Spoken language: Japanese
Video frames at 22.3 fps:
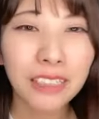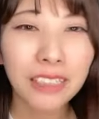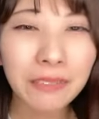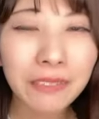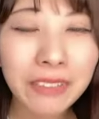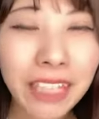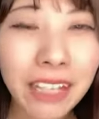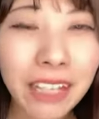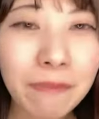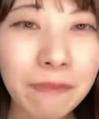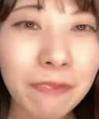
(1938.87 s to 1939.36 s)

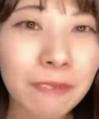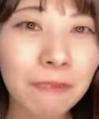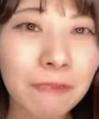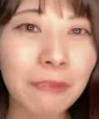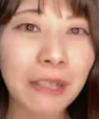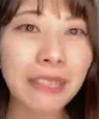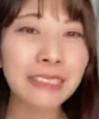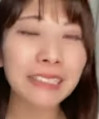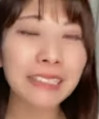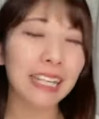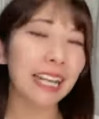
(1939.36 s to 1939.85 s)
セミタン、
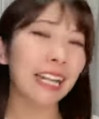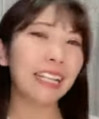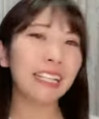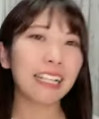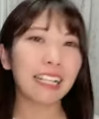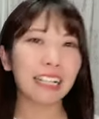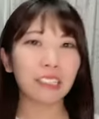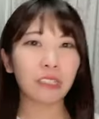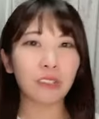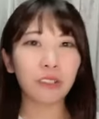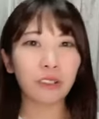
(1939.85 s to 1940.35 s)
万歳あ
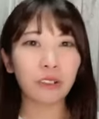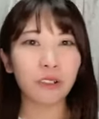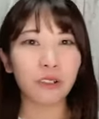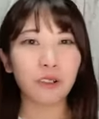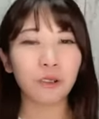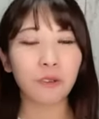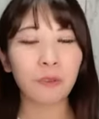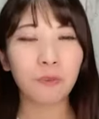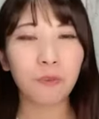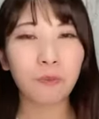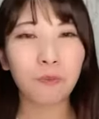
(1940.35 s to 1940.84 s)
りが
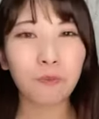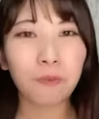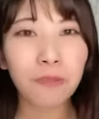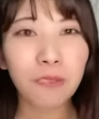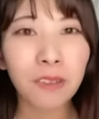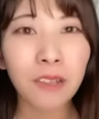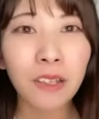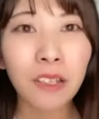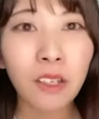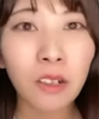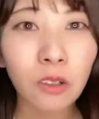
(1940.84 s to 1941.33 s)
とう。
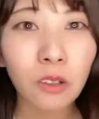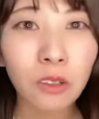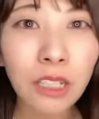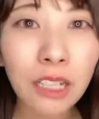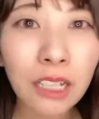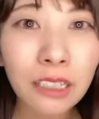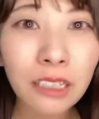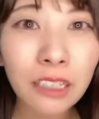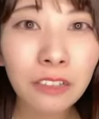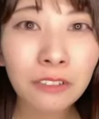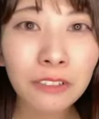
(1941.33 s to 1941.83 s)
こ
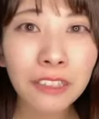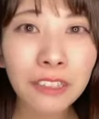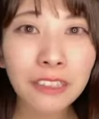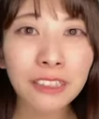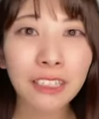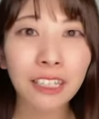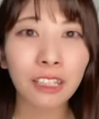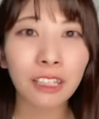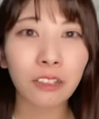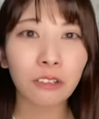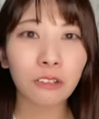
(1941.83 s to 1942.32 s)
の間
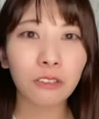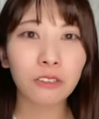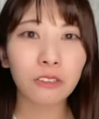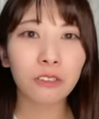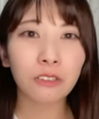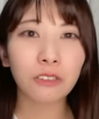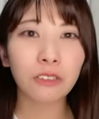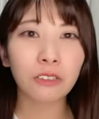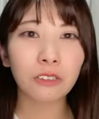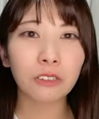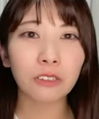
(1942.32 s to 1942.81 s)

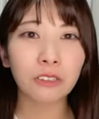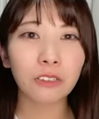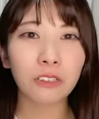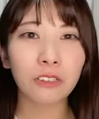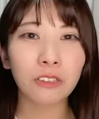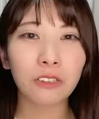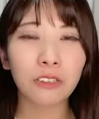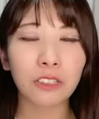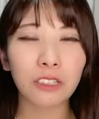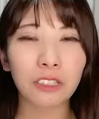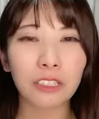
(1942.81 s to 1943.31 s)

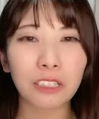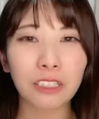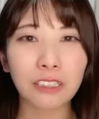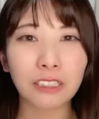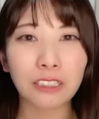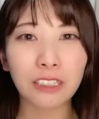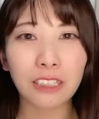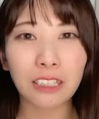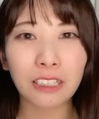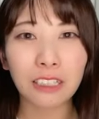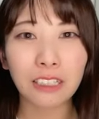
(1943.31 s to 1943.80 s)
ウイスキーロックグイグイ行
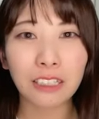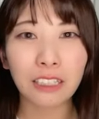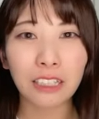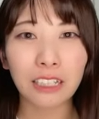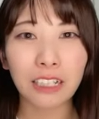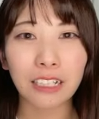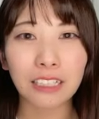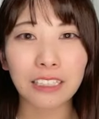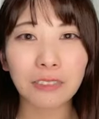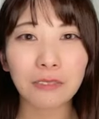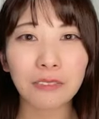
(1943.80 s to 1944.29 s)
き過ぎ
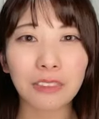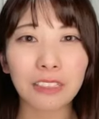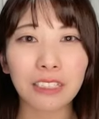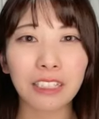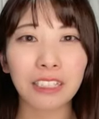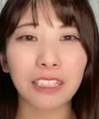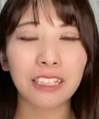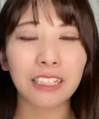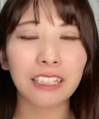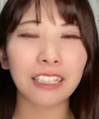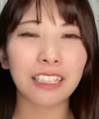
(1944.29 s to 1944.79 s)
て初めて
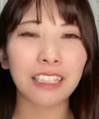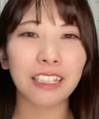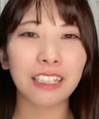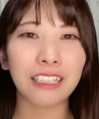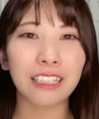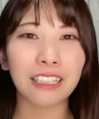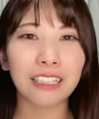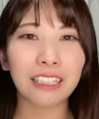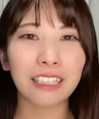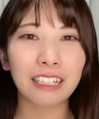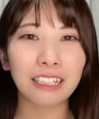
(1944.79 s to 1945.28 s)

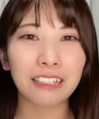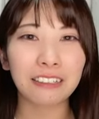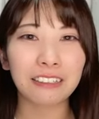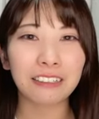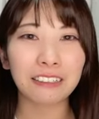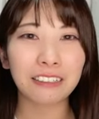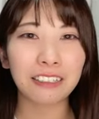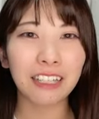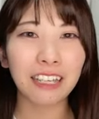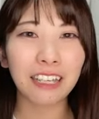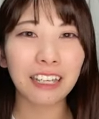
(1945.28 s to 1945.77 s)
キラキラ出た
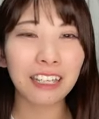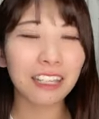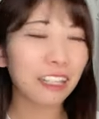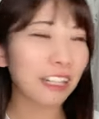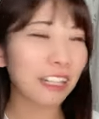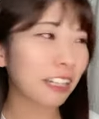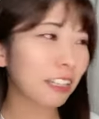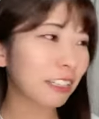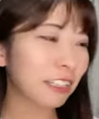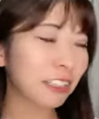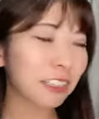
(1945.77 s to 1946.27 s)
いやい
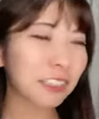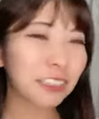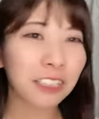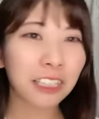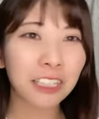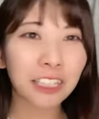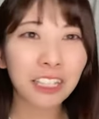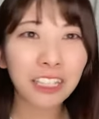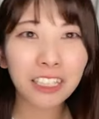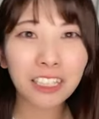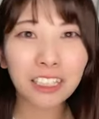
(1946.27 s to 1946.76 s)
や
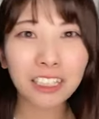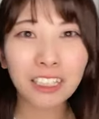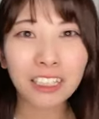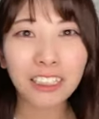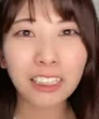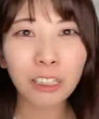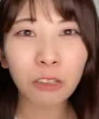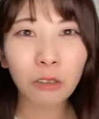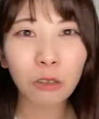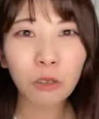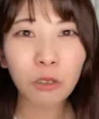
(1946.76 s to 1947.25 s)
私キラキラ
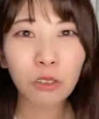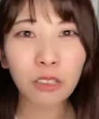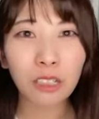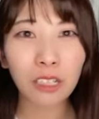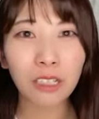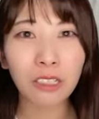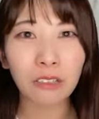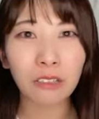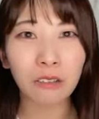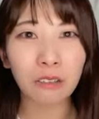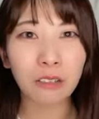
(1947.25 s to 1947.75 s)
したこと
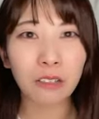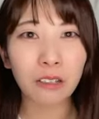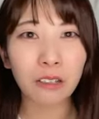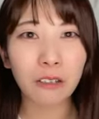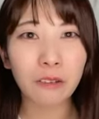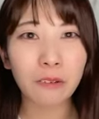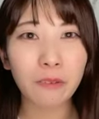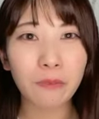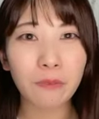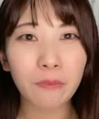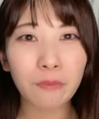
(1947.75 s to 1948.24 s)
ないんだよ
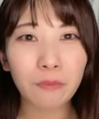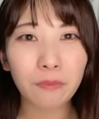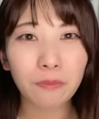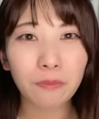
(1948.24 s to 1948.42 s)
な